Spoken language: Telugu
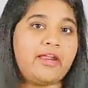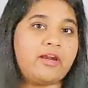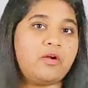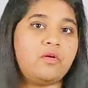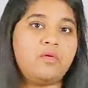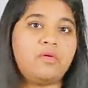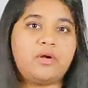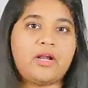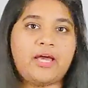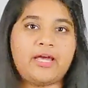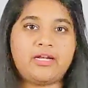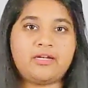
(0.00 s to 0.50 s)

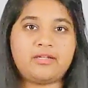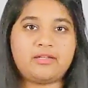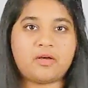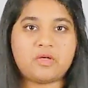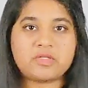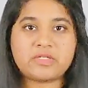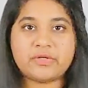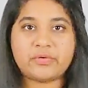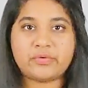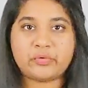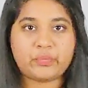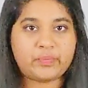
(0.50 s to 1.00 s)
అరౌండ్ నైన్
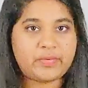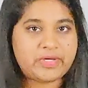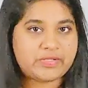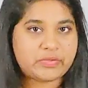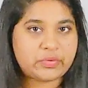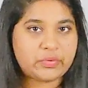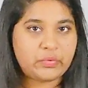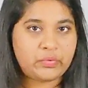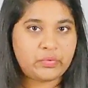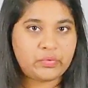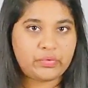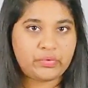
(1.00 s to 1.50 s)
థౌజండ్ రూపీస్
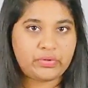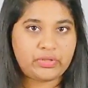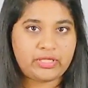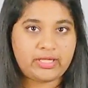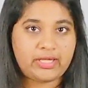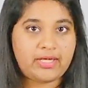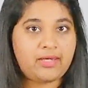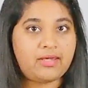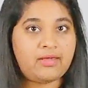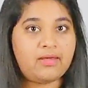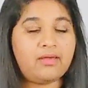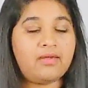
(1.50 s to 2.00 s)
ఉంటుంది
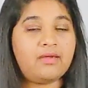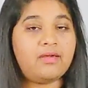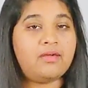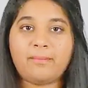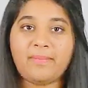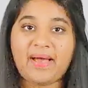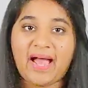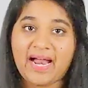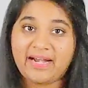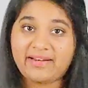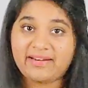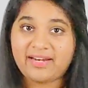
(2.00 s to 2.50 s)

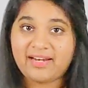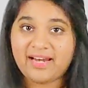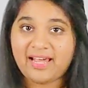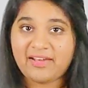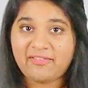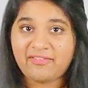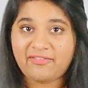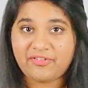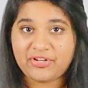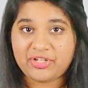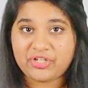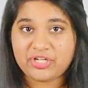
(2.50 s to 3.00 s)
బ్యాటరీ
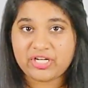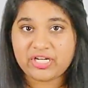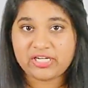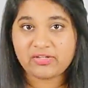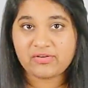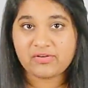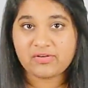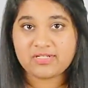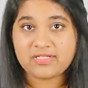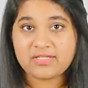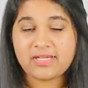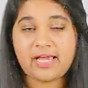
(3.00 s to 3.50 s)
లైఫ్
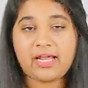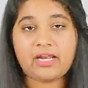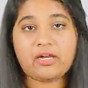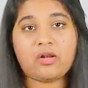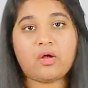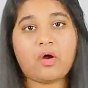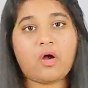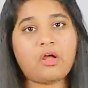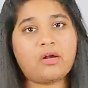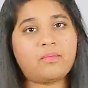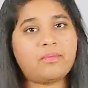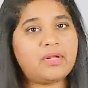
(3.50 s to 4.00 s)
విషయానికి వస్తే
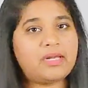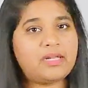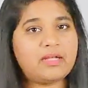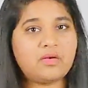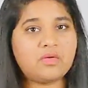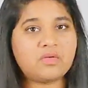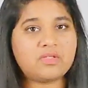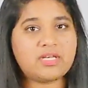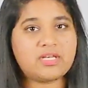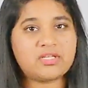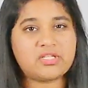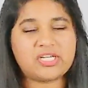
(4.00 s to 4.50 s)
నార్మల్
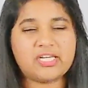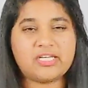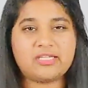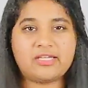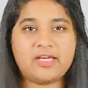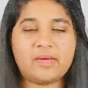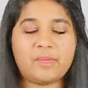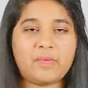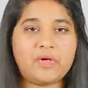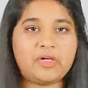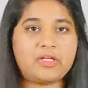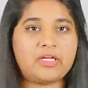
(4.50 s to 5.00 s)
యూసేజ్
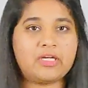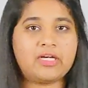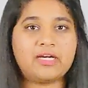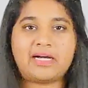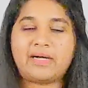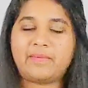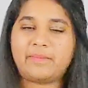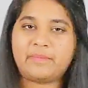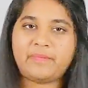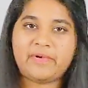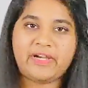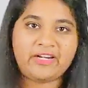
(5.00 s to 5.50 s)
అయితే మనకి
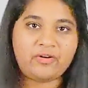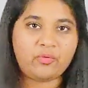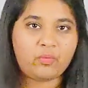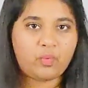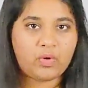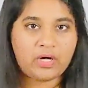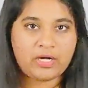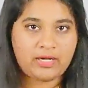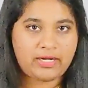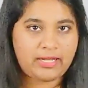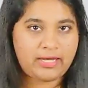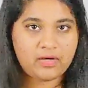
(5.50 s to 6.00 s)
కంప్లీట్
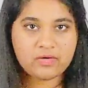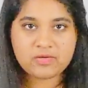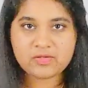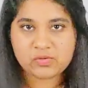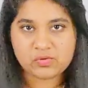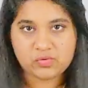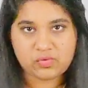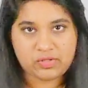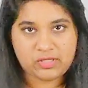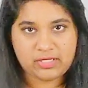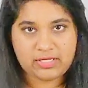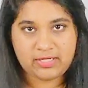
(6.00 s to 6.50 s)
వన్ డే
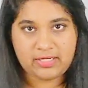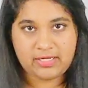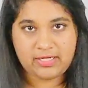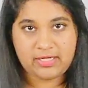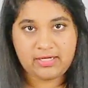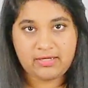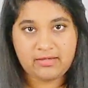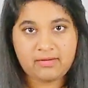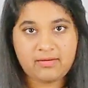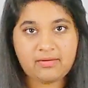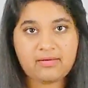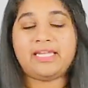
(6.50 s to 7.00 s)
వస్తుందండి
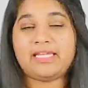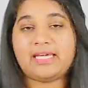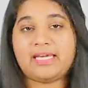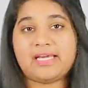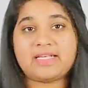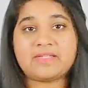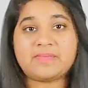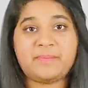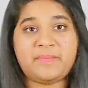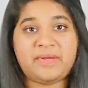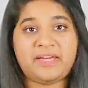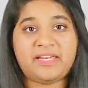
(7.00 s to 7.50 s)
ఇన్
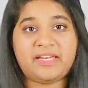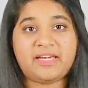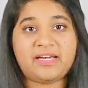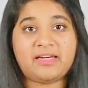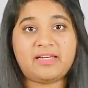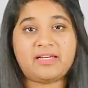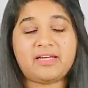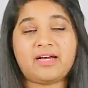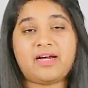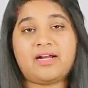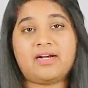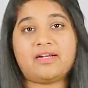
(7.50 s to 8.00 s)
కేస్ మీరు
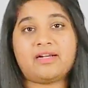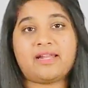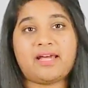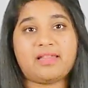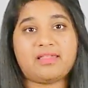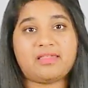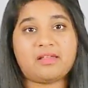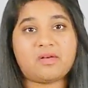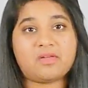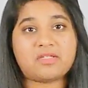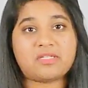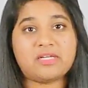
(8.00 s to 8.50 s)
కనుక
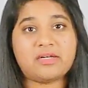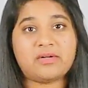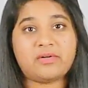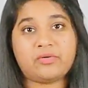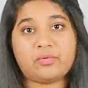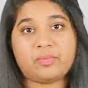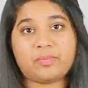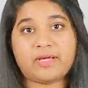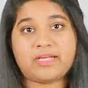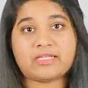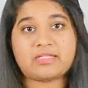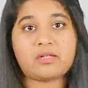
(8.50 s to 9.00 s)
టెన్ థౌసండ్
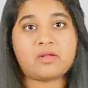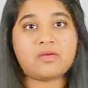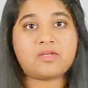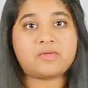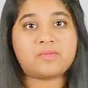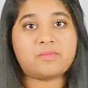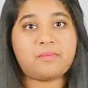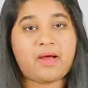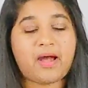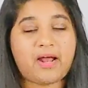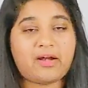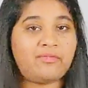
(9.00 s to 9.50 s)
రూపీస్లో
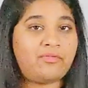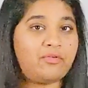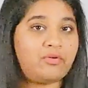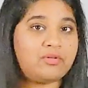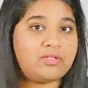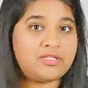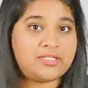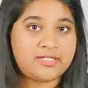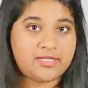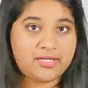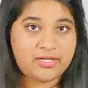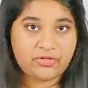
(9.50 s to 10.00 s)
స్మార్ట్
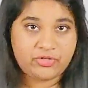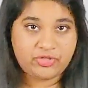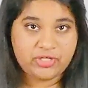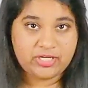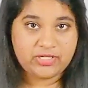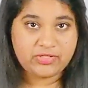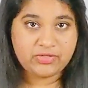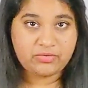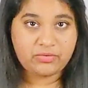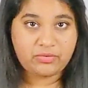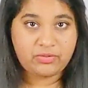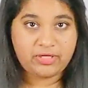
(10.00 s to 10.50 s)
ఫోన్ సర్చ్
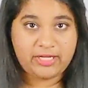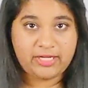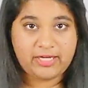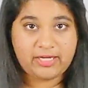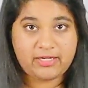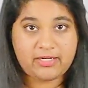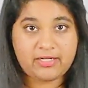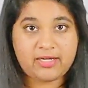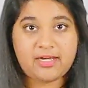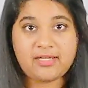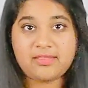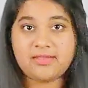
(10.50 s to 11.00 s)
చేస్తుంటే
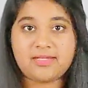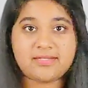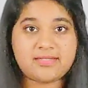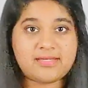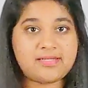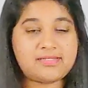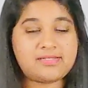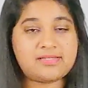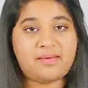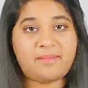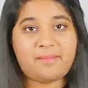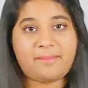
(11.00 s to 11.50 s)
కనుక దిస్
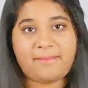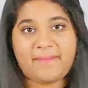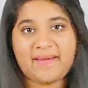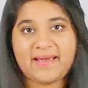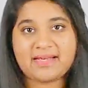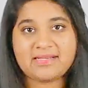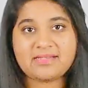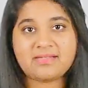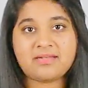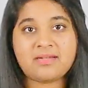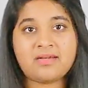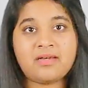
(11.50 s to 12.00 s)
ఈస్ ద
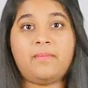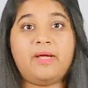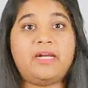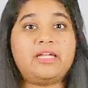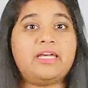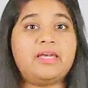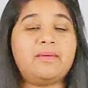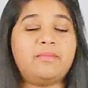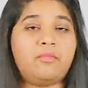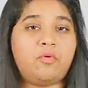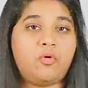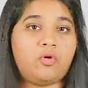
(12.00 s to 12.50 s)
బెస్ట్
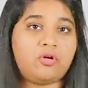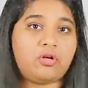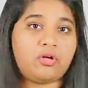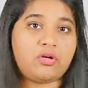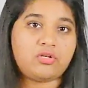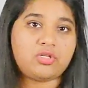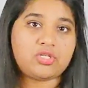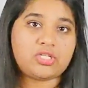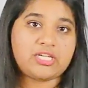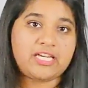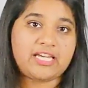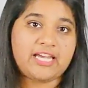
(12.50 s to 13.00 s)
మనకి మోటో
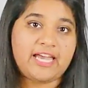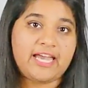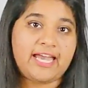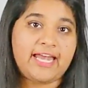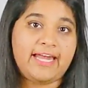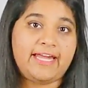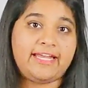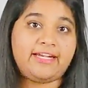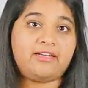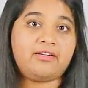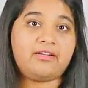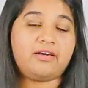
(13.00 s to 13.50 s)
జీ
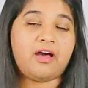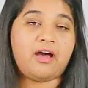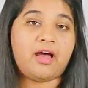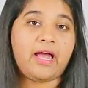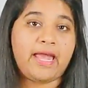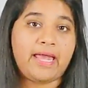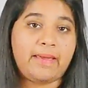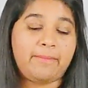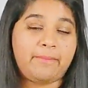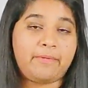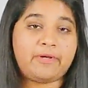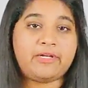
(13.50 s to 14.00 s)
ఎయిట్
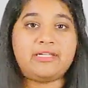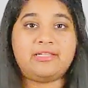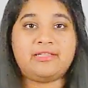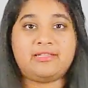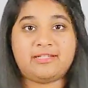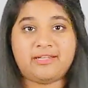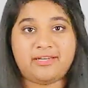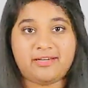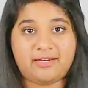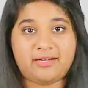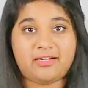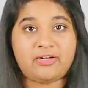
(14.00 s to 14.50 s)
ఏప్రిల్
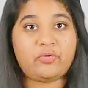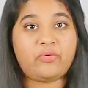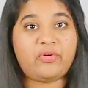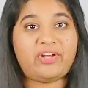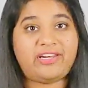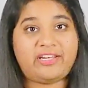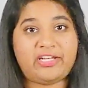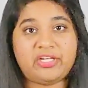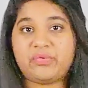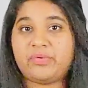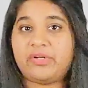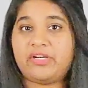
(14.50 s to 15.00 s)
థర్డ్
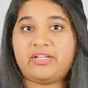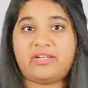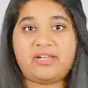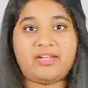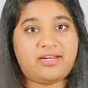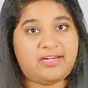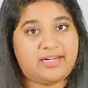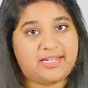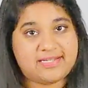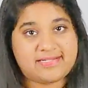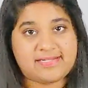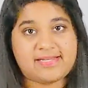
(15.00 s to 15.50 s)
ట్వంటీ ట్వంటీనే
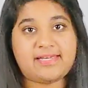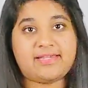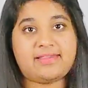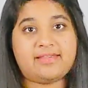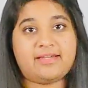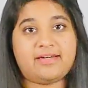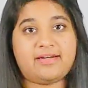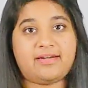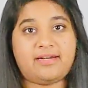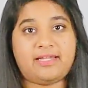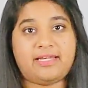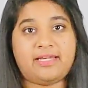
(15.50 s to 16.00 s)
రిలీజ్
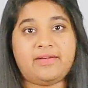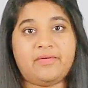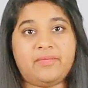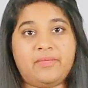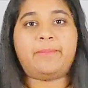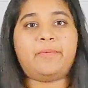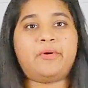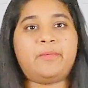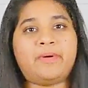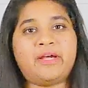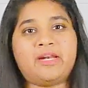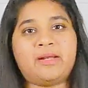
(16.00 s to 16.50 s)
అయిందండి
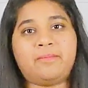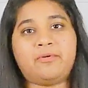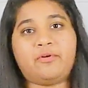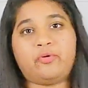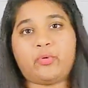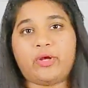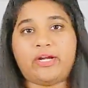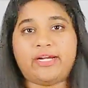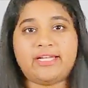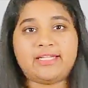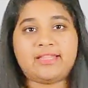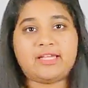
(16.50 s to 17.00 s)
ఇప్పుడు మనం
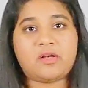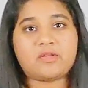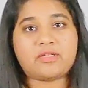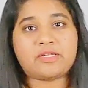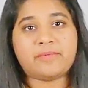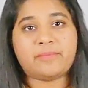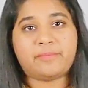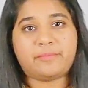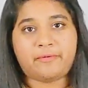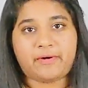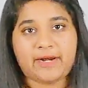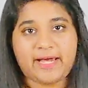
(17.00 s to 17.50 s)
ట్వంటీ
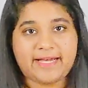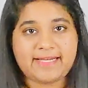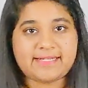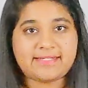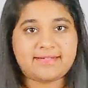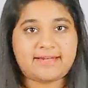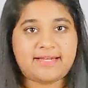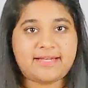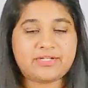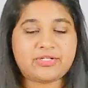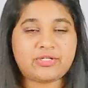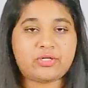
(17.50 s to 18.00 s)
థౌసండ్
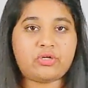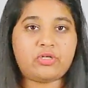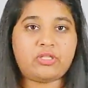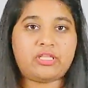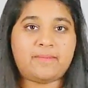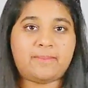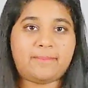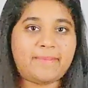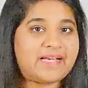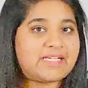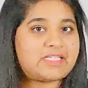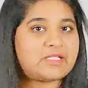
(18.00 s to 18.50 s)
ప్రైస్ రేంజ్లో
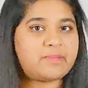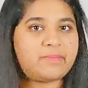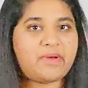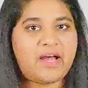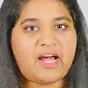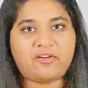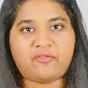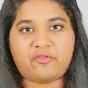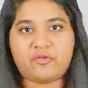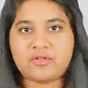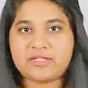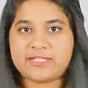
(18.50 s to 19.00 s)
ది బెస్ట్
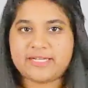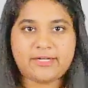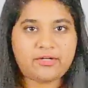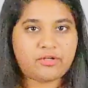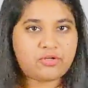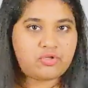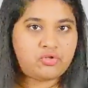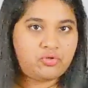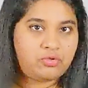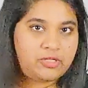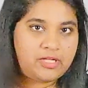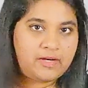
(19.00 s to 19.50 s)
స్మార్ట్ ఫోన్స్
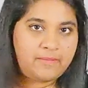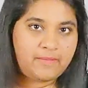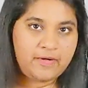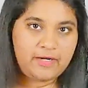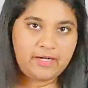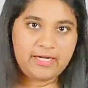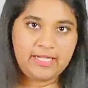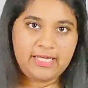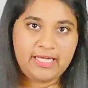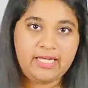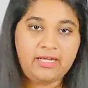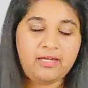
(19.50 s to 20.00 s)
ఏంటో
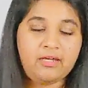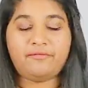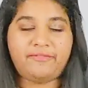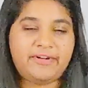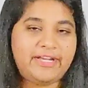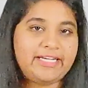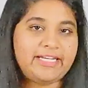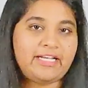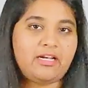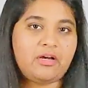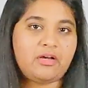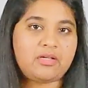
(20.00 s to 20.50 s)
చూద్దామండి
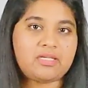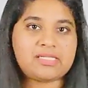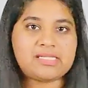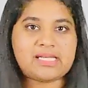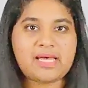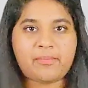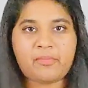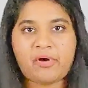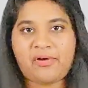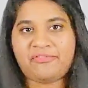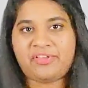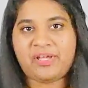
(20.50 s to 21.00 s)
వీటిలో
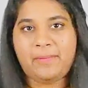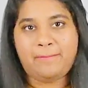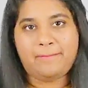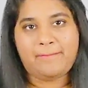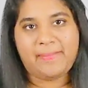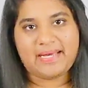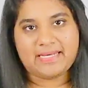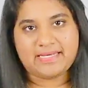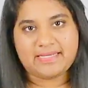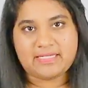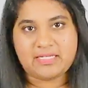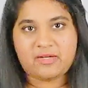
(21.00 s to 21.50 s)
సమ్ ఆఫ్ ది
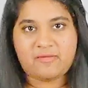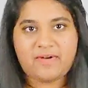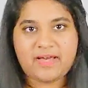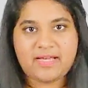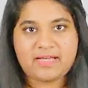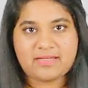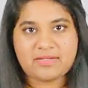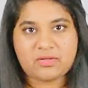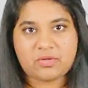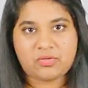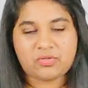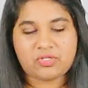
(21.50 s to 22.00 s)
బెస్ట్
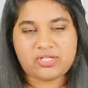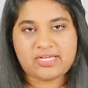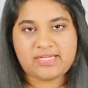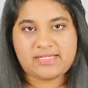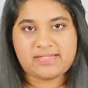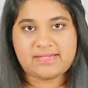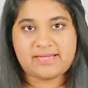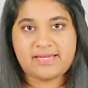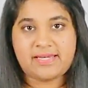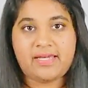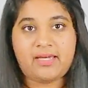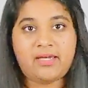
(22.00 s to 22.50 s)
డివైజెస్
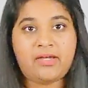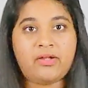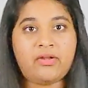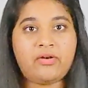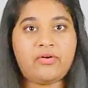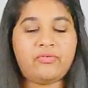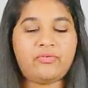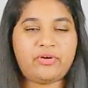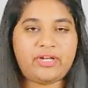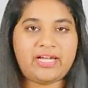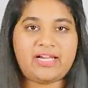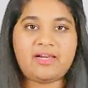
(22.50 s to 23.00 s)
వచ్చేసి
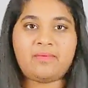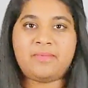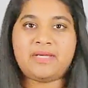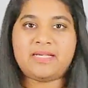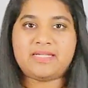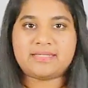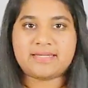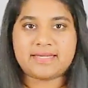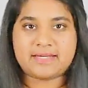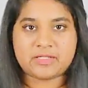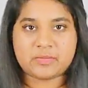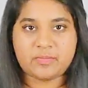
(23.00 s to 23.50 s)

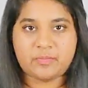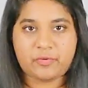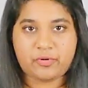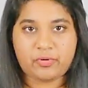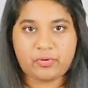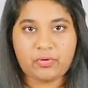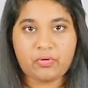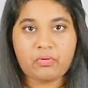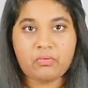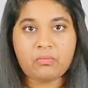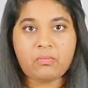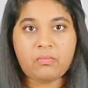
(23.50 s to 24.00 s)
రియల్మీ సిక్స్
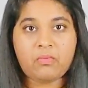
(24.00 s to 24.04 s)
ప్రో